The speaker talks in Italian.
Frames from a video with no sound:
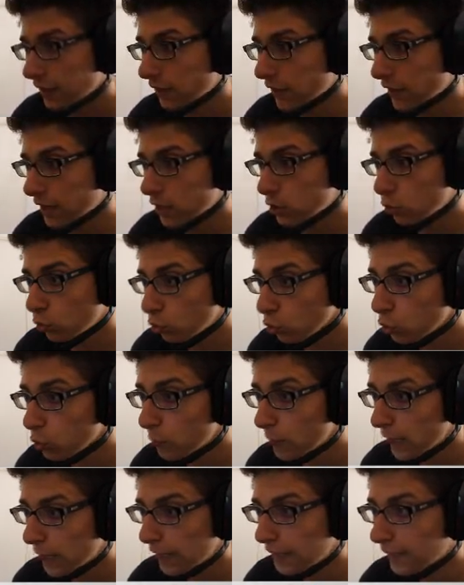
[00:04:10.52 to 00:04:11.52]
da vari
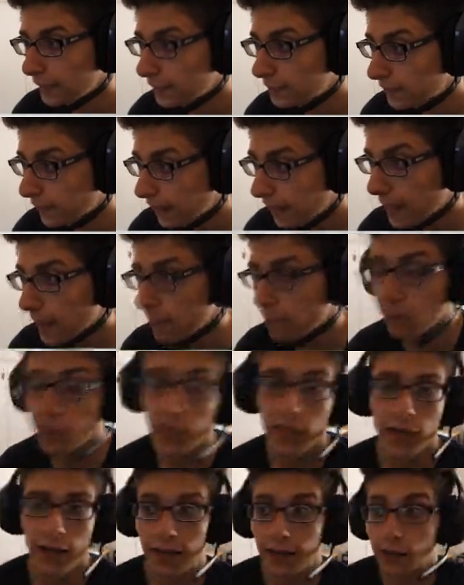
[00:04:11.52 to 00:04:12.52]
youtuber alle 3,
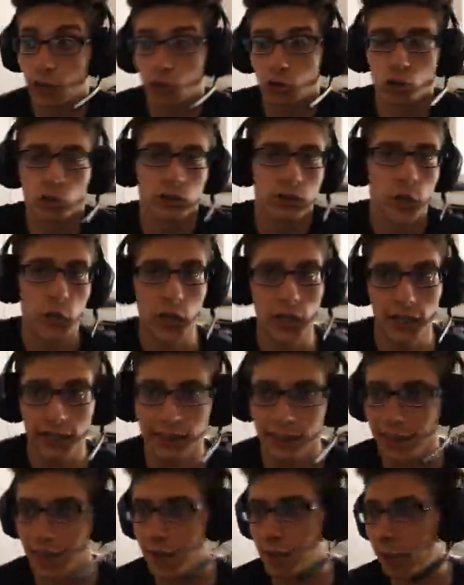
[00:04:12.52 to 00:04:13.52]
anch'io sono stato alle
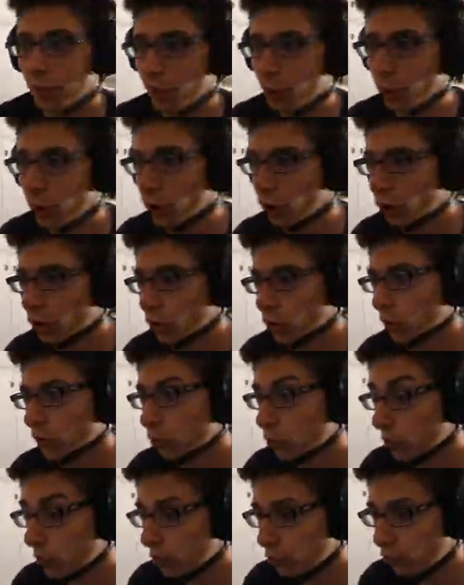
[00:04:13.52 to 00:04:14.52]
3 però non ho
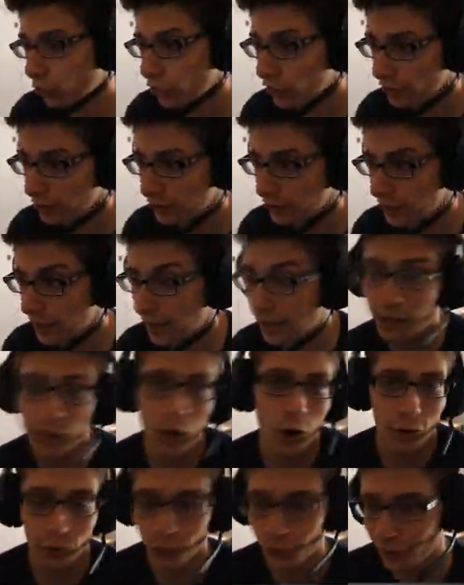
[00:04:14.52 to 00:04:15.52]
avuto modo di registrare,
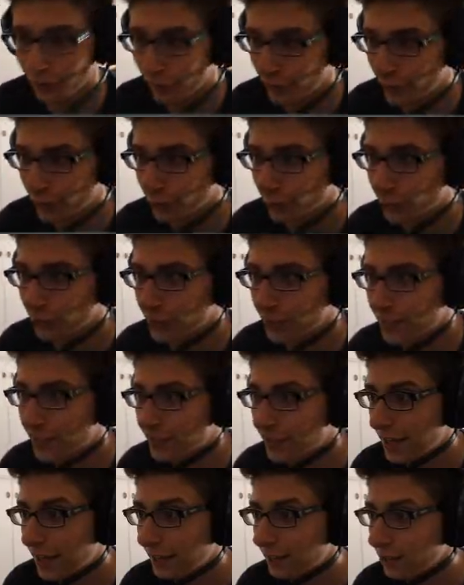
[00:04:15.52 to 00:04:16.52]
no non è vero sto
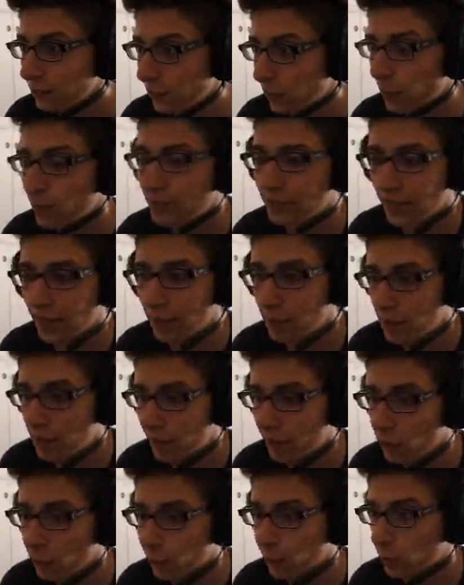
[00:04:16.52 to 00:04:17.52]
scherzando, però mi sarebbe
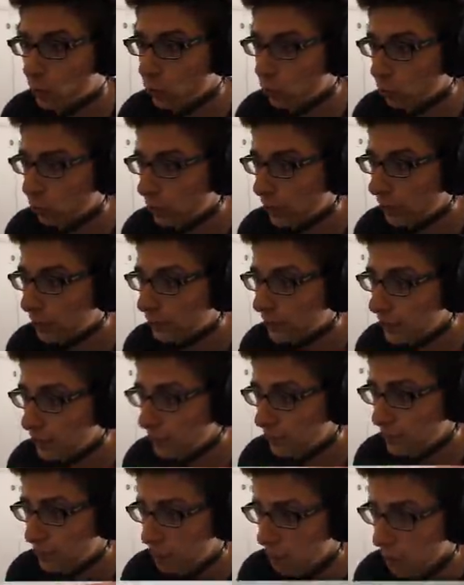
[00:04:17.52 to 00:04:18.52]
davvero piaciuto
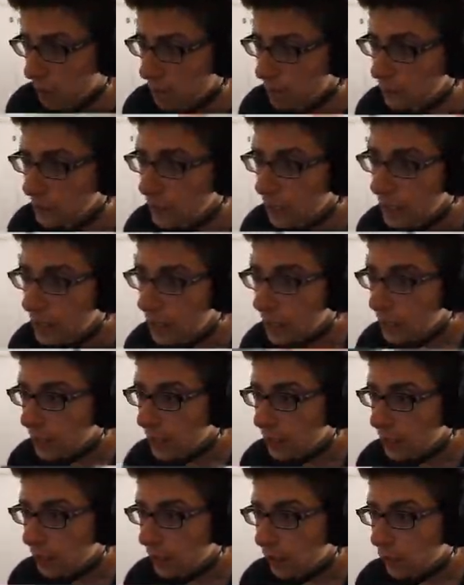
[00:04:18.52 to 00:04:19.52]
tantissimo. Ho
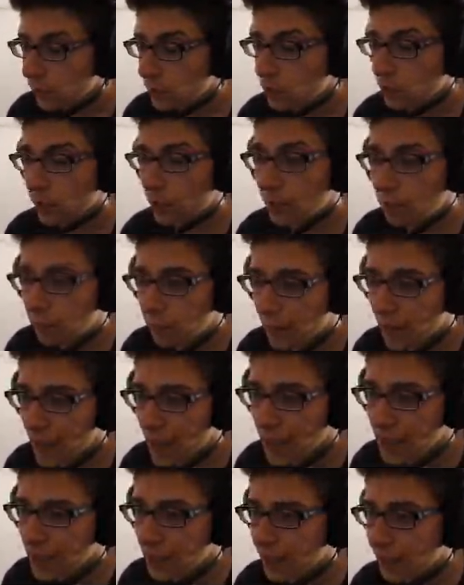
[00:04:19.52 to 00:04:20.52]
visto i
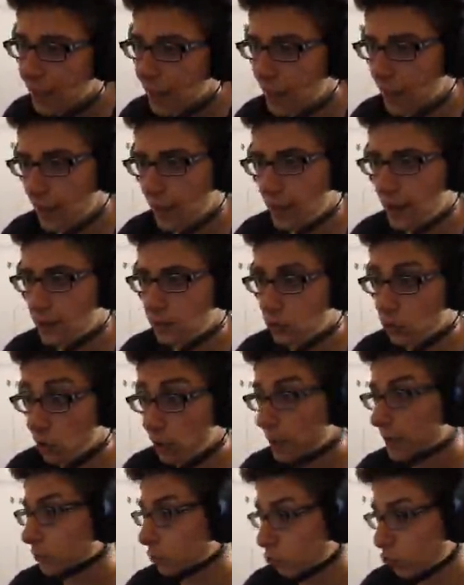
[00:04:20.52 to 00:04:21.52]
gameplay e sono
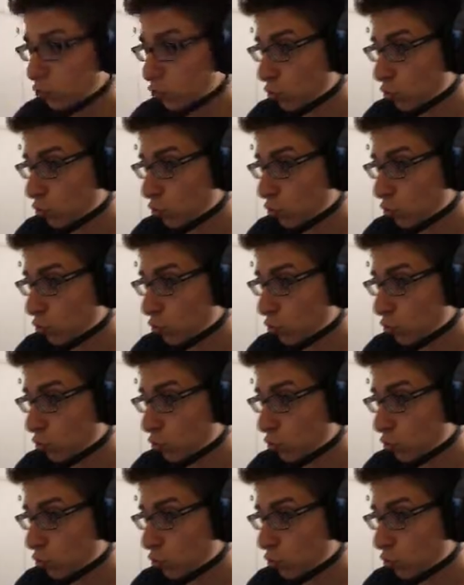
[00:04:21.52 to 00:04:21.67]
rimasto